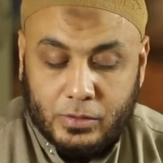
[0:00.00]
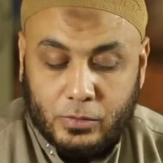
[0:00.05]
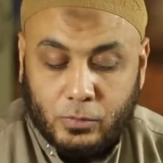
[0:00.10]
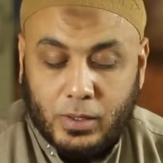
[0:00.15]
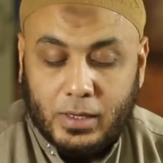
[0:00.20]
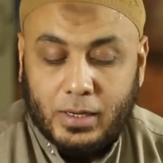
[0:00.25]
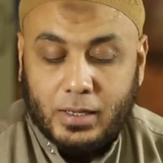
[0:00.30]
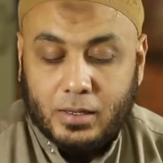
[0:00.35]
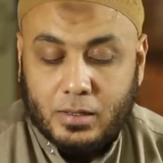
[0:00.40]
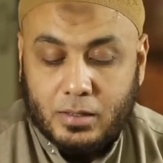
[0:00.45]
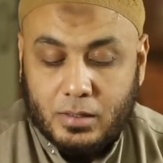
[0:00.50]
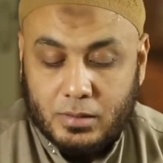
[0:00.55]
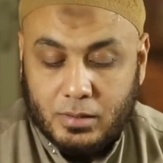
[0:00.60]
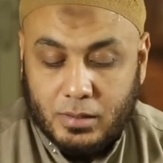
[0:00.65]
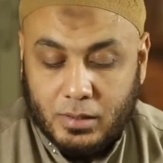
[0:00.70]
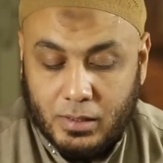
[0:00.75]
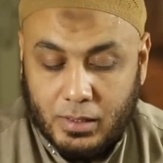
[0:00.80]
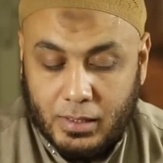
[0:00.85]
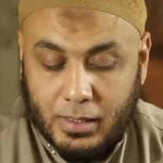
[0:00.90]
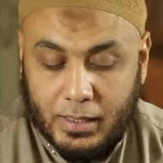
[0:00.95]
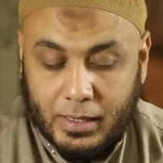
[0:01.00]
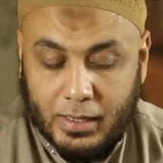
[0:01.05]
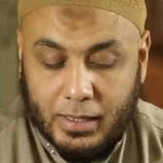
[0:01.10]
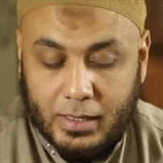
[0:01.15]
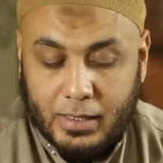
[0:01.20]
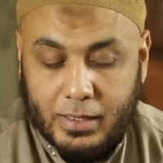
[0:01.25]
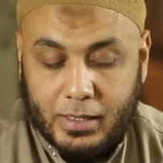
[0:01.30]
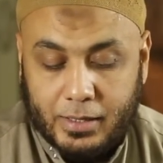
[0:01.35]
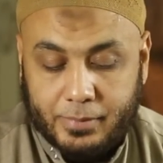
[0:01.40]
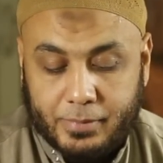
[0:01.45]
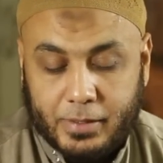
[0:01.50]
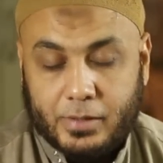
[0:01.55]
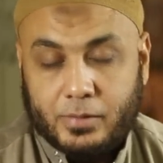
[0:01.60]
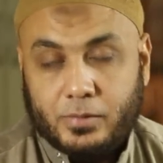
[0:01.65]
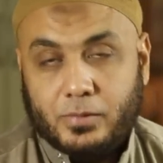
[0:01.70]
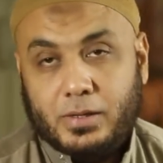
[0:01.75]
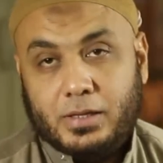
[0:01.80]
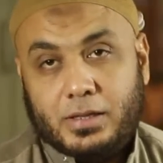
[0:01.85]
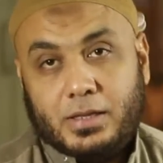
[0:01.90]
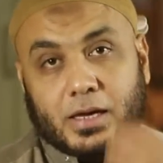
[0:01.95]
ولا قضاء عليهما
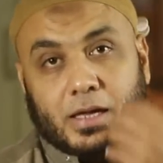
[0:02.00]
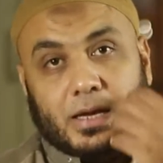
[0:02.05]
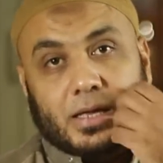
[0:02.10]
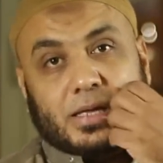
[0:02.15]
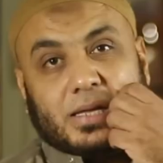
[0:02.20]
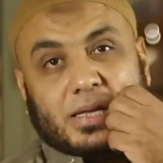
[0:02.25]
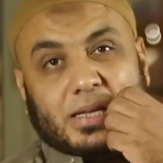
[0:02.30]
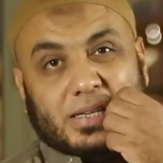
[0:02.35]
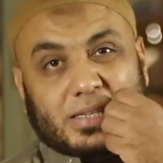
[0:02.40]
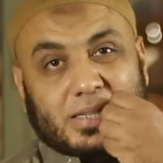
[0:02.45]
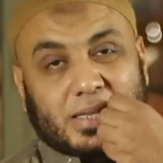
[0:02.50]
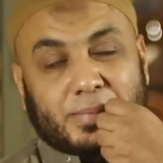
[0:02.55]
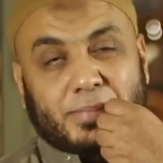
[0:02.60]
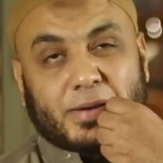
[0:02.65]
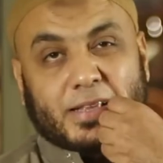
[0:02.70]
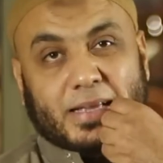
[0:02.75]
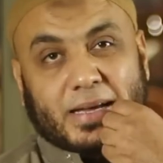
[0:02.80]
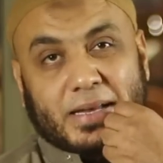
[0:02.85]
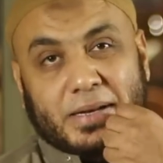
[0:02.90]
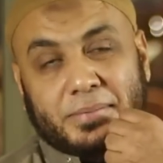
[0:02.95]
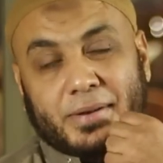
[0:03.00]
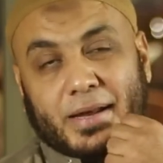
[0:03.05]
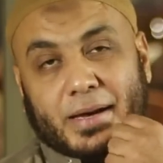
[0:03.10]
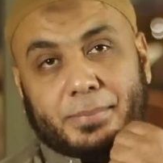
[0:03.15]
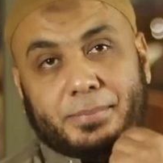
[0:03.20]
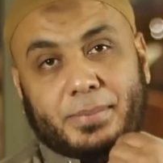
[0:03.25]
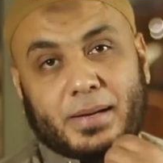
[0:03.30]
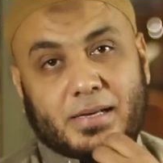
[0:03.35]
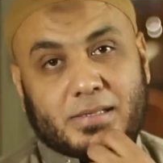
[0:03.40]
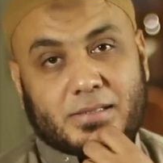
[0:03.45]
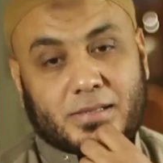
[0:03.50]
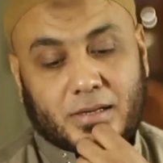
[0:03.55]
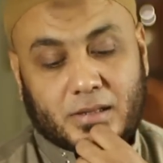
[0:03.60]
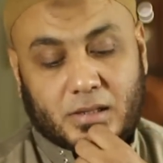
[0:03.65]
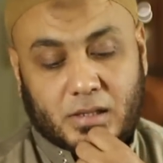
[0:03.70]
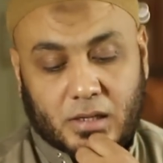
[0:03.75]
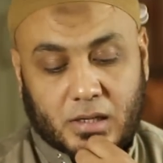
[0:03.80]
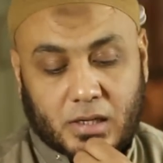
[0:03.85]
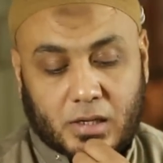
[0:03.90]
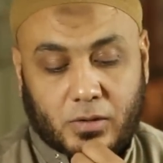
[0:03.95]
ولذلك ثبت عن ابن عباس
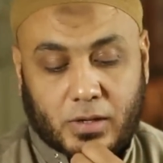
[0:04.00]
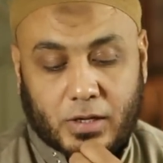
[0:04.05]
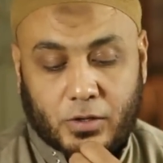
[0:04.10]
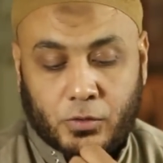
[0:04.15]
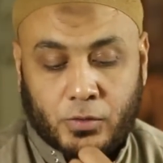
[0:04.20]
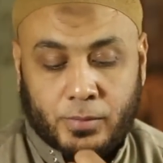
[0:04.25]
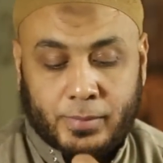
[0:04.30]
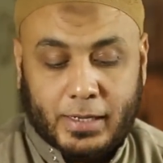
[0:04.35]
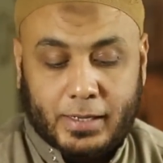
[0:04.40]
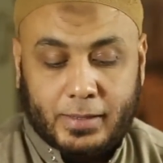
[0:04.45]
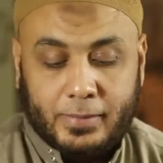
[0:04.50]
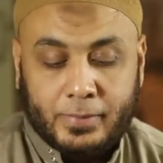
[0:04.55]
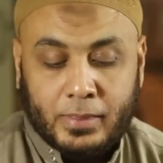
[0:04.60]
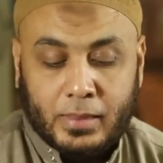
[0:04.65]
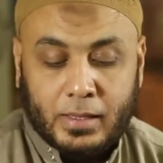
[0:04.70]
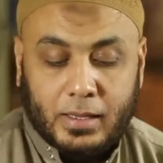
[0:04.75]
رضي الله عنهما